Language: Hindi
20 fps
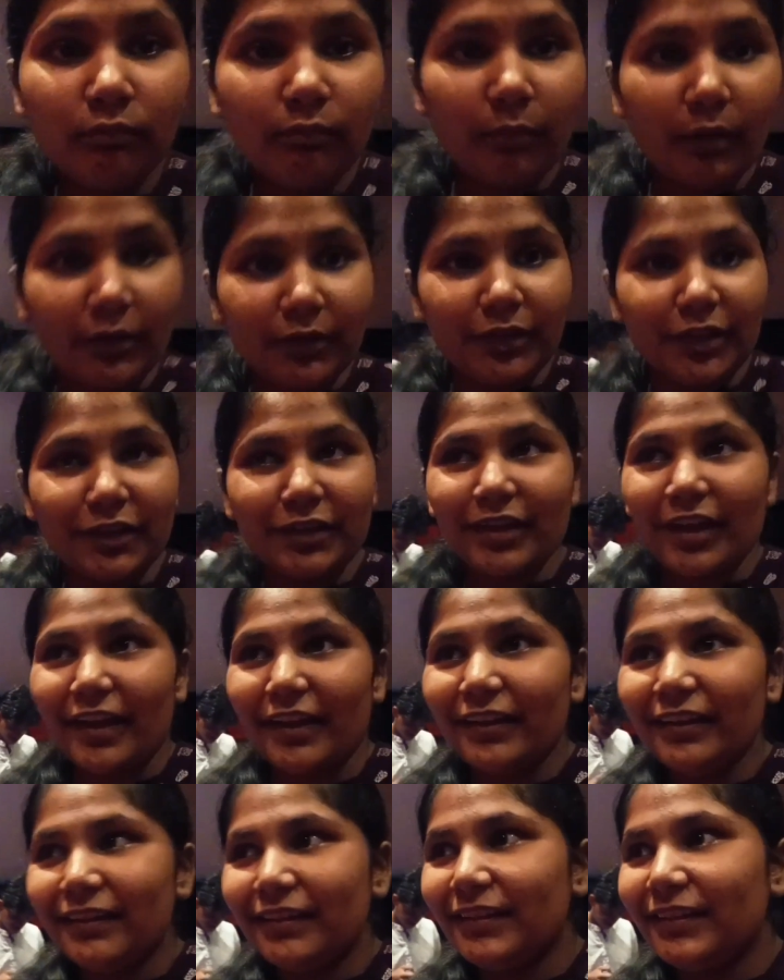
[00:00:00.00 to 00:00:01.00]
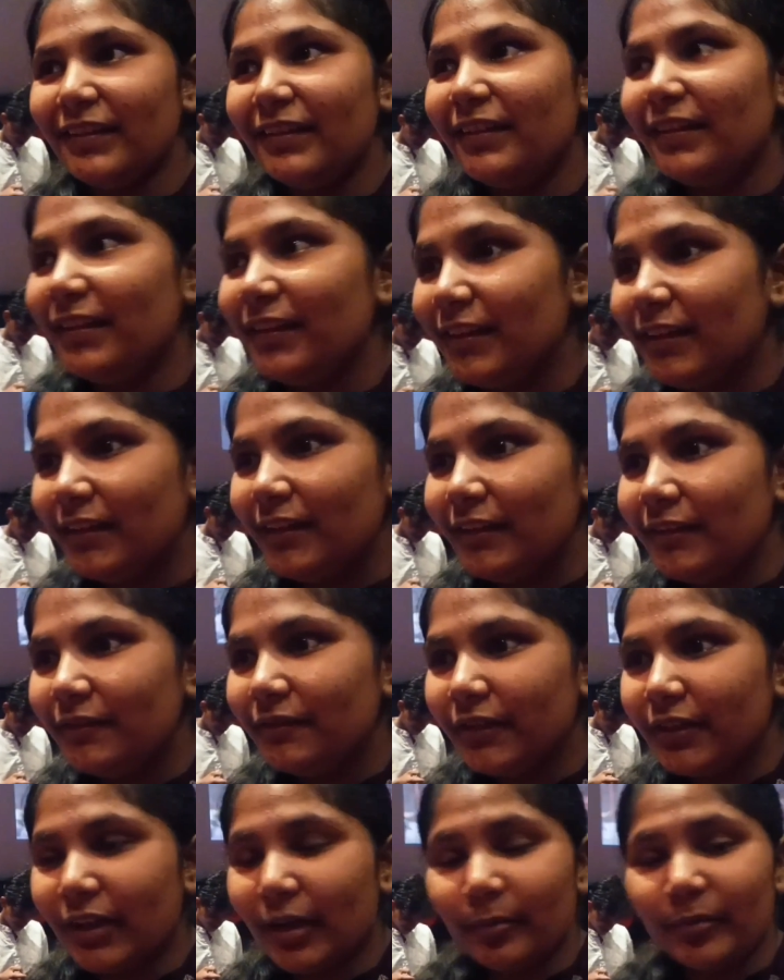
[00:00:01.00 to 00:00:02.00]
भाई ये क्या है
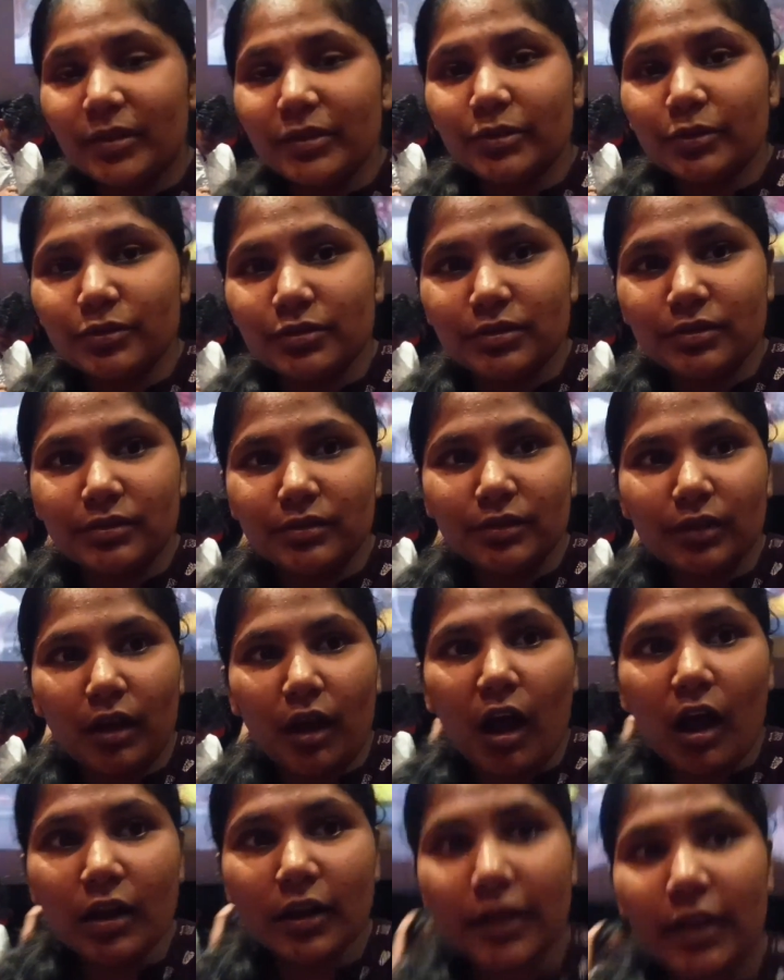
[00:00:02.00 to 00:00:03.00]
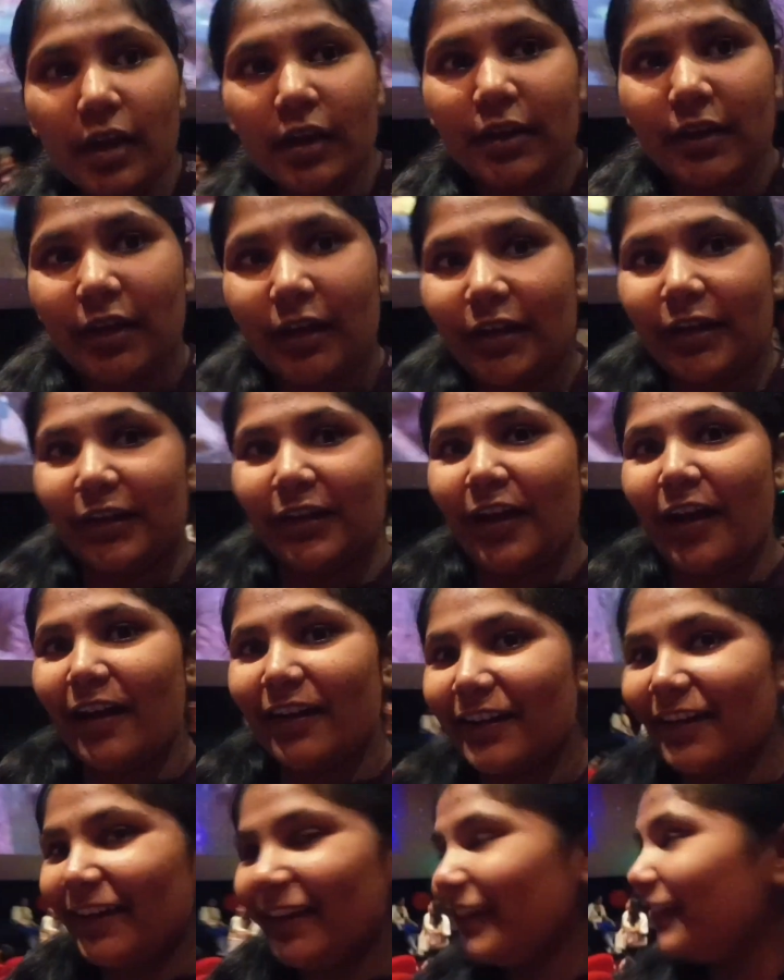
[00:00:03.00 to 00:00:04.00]
फिर हमने तो आ गया गया गया